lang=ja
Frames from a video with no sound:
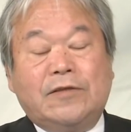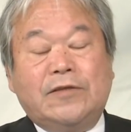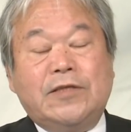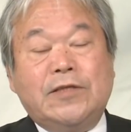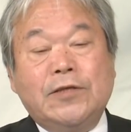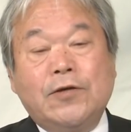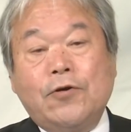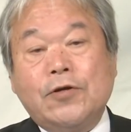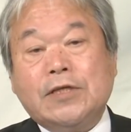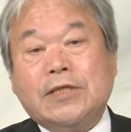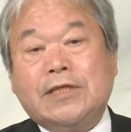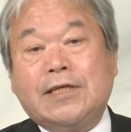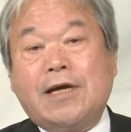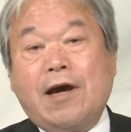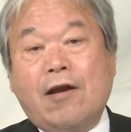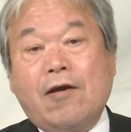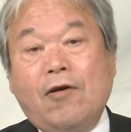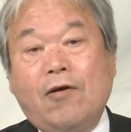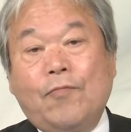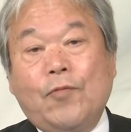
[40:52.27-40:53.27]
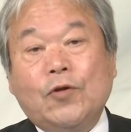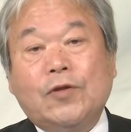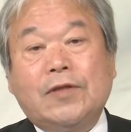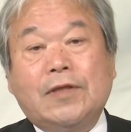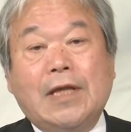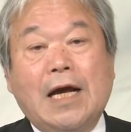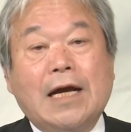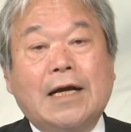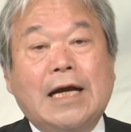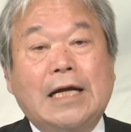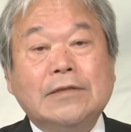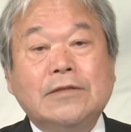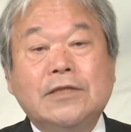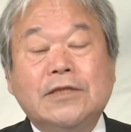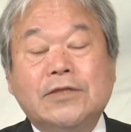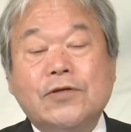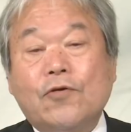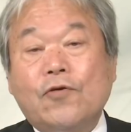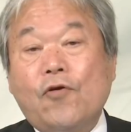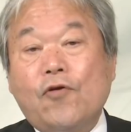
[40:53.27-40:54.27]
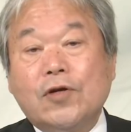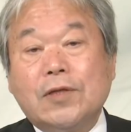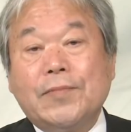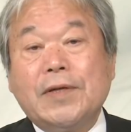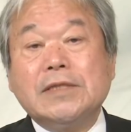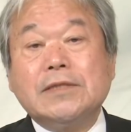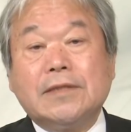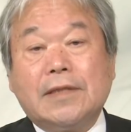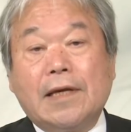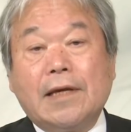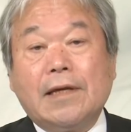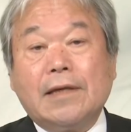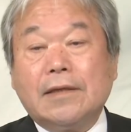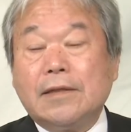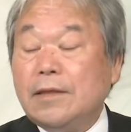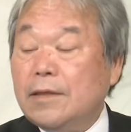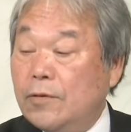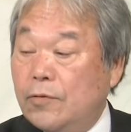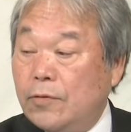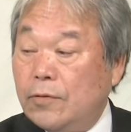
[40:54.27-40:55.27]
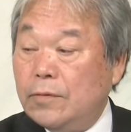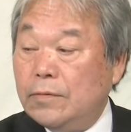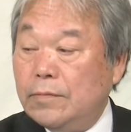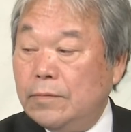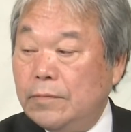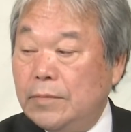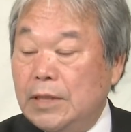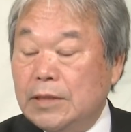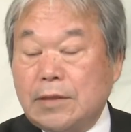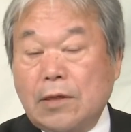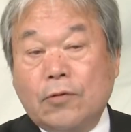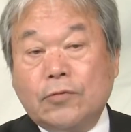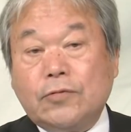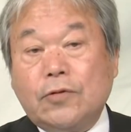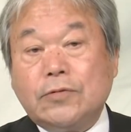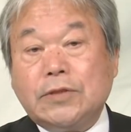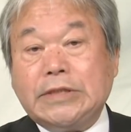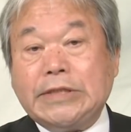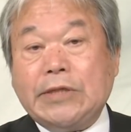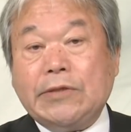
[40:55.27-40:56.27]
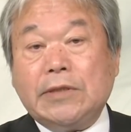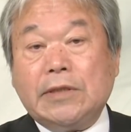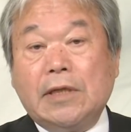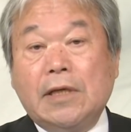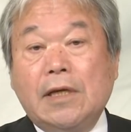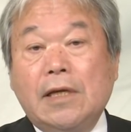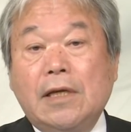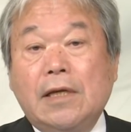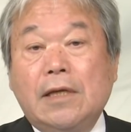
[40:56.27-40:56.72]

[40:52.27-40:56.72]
強い力を持った幹事長がおりまして、えー、皆さんご存知のように、